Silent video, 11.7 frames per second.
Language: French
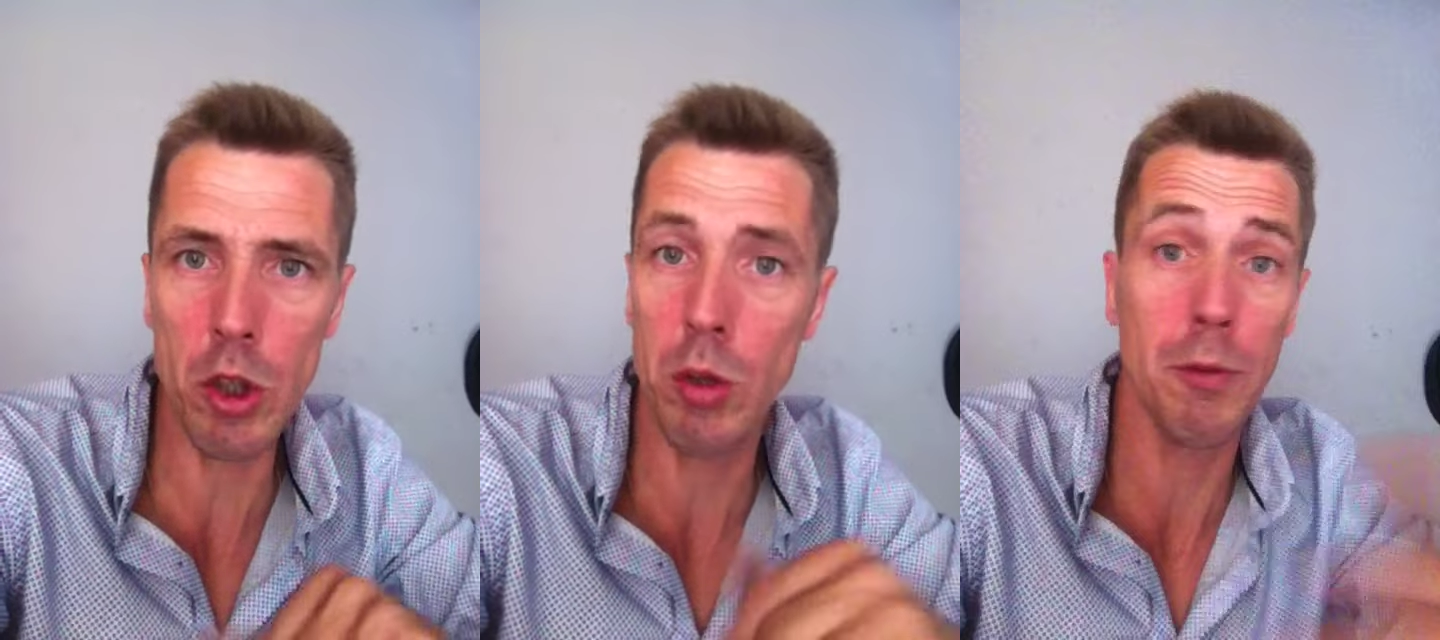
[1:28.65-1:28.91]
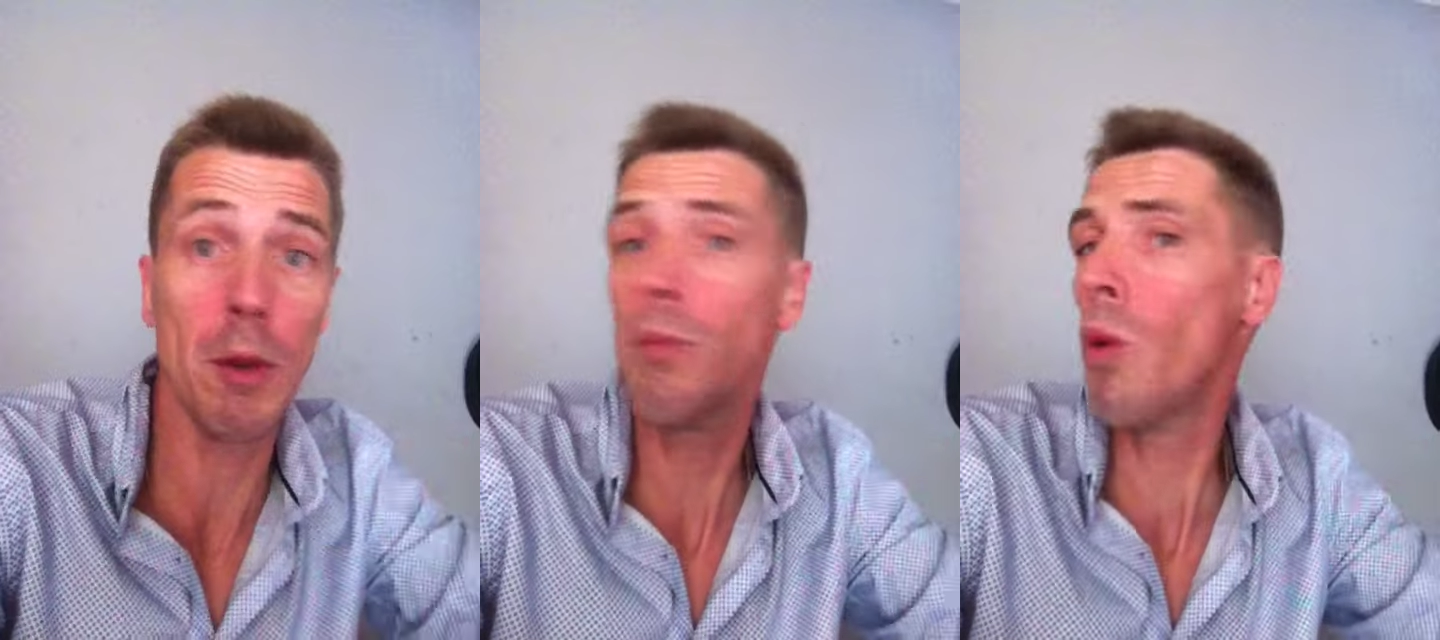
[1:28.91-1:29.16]
lui
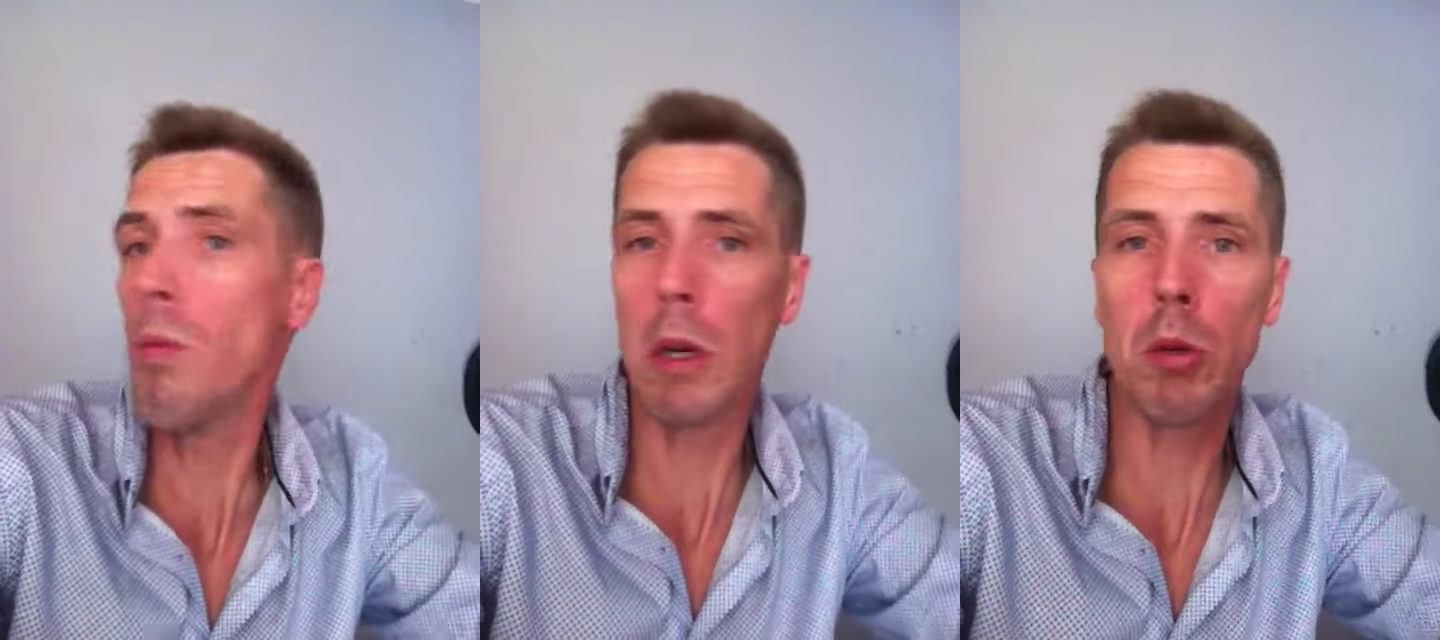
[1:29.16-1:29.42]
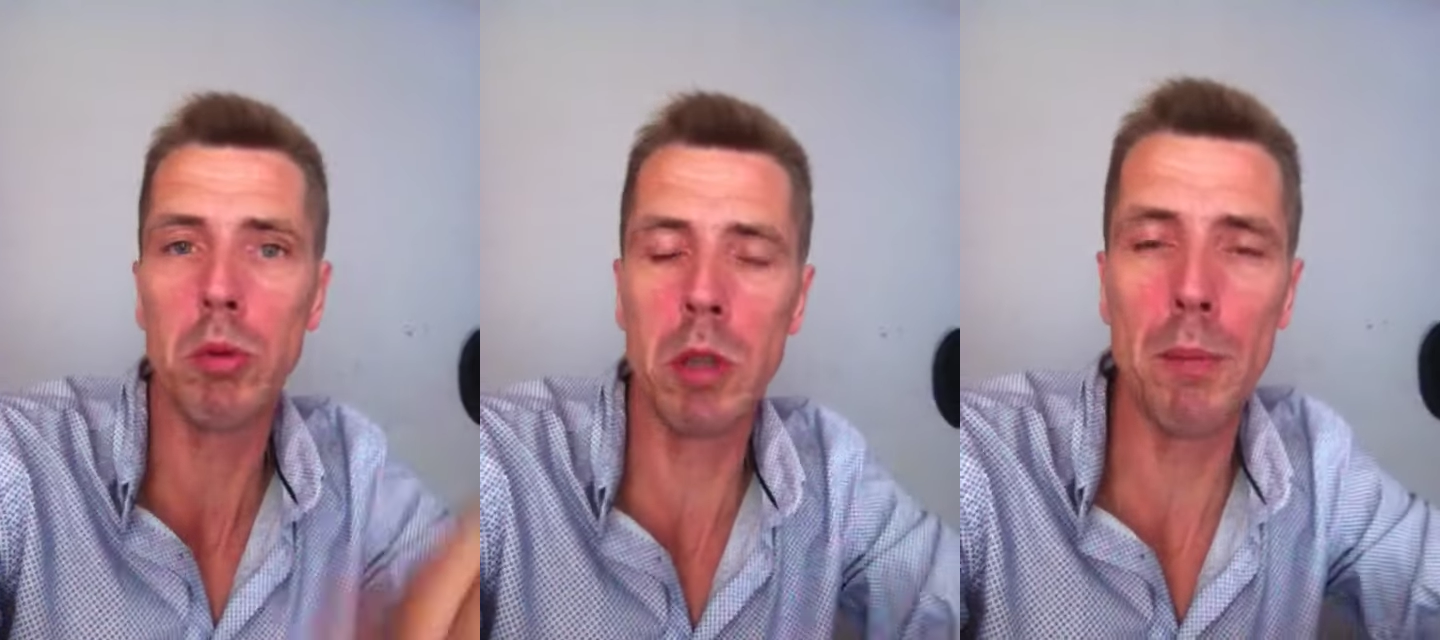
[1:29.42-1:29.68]
fais, bon, bah
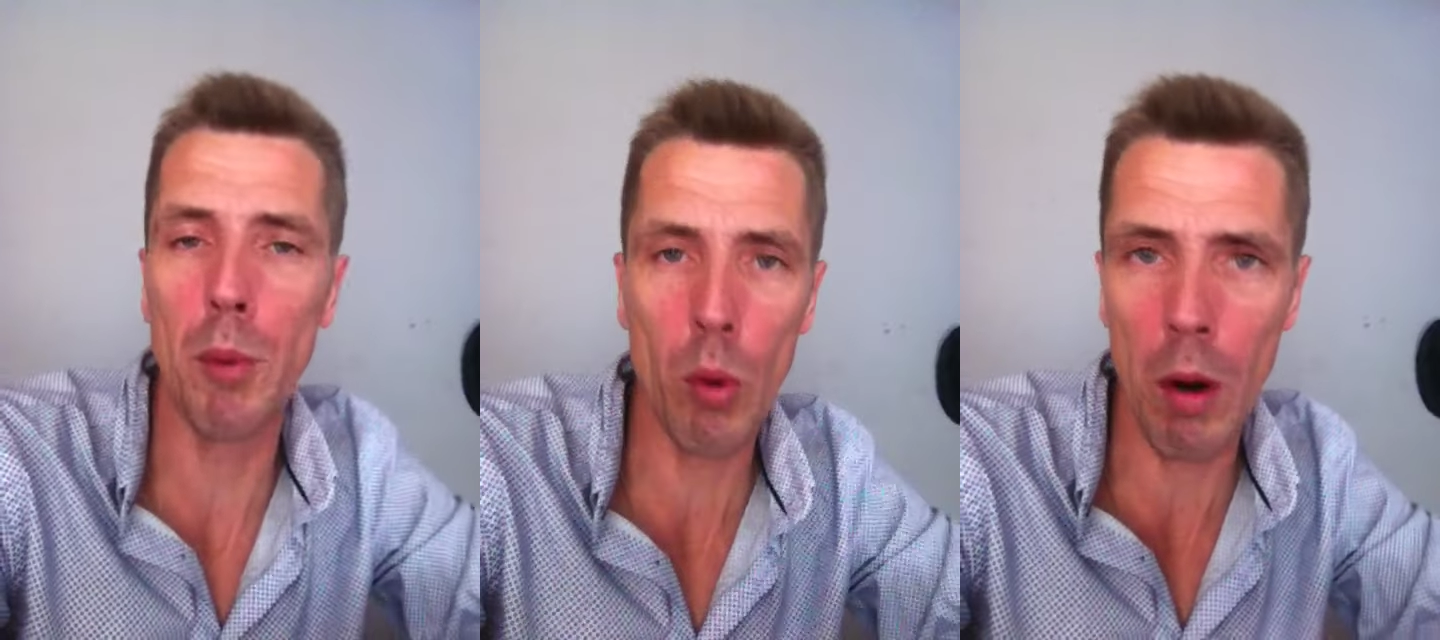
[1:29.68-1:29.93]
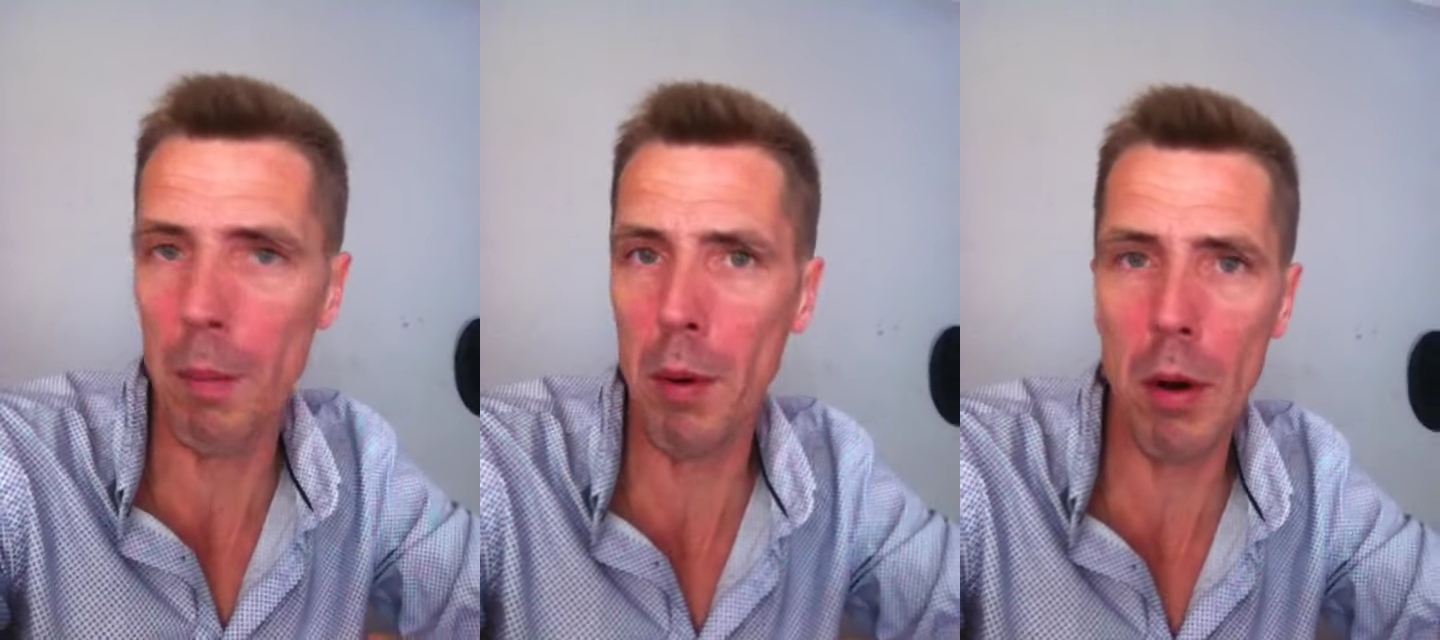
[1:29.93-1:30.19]
écoutez,
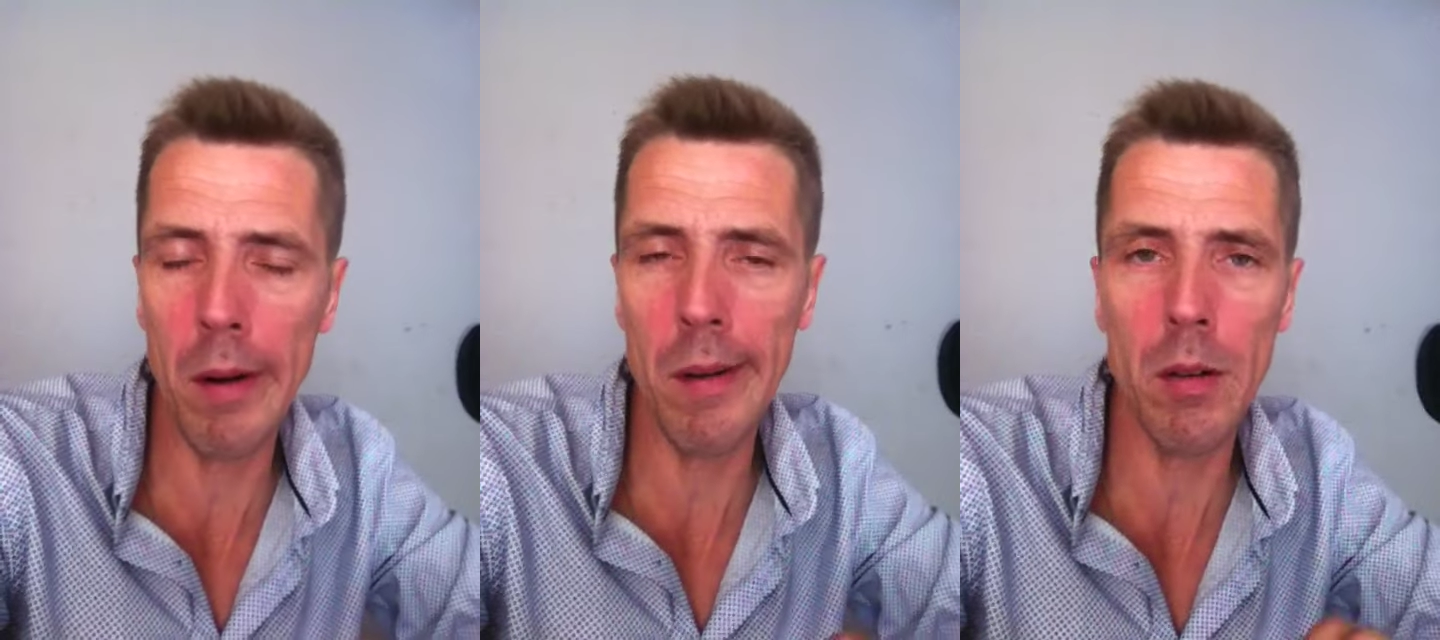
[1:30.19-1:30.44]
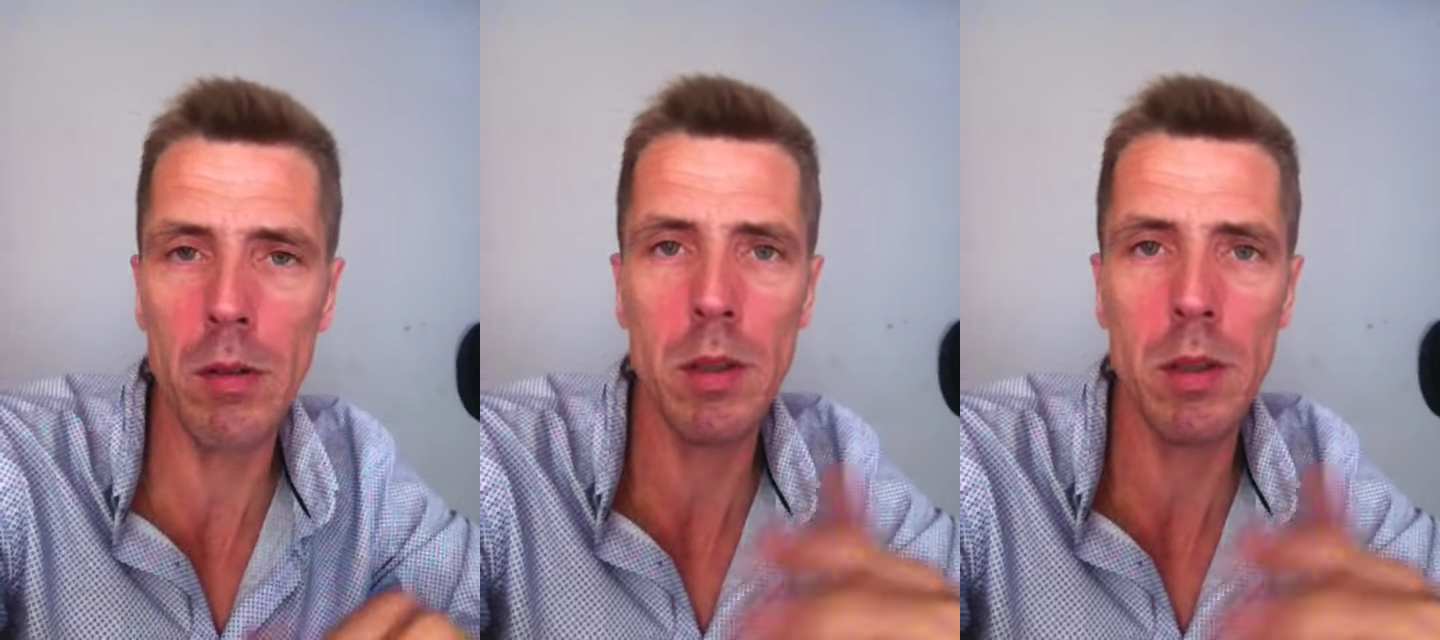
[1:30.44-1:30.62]
pourquoi pas,